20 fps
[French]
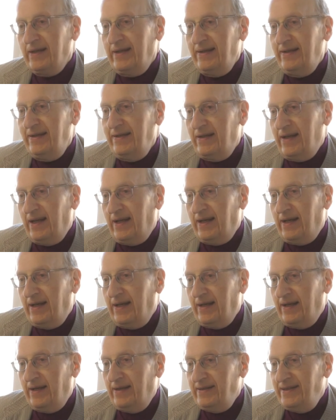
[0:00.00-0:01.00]

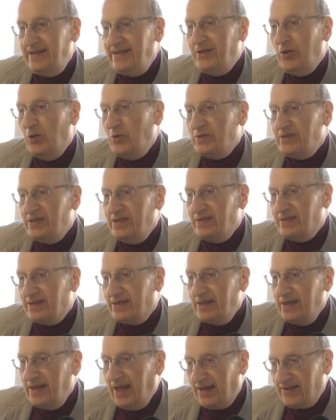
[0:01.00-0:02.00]

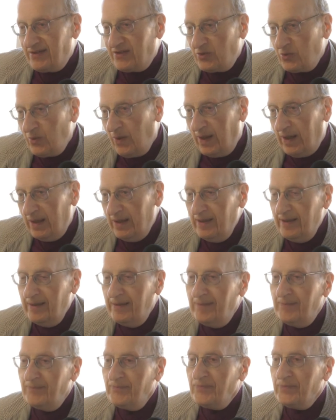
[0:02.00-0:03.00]
l'identité à soi
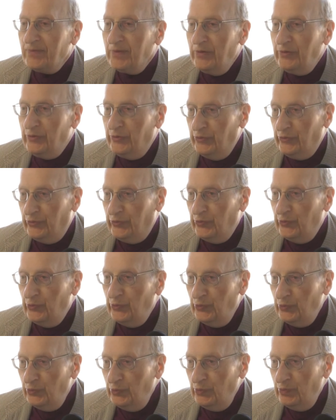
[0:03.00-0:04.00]
de ce
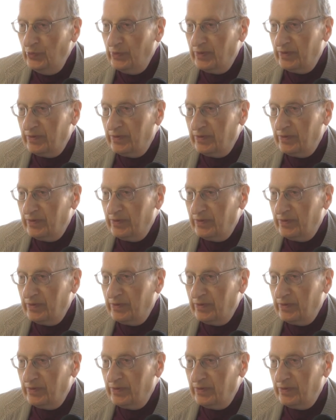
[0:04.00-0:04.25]
nous,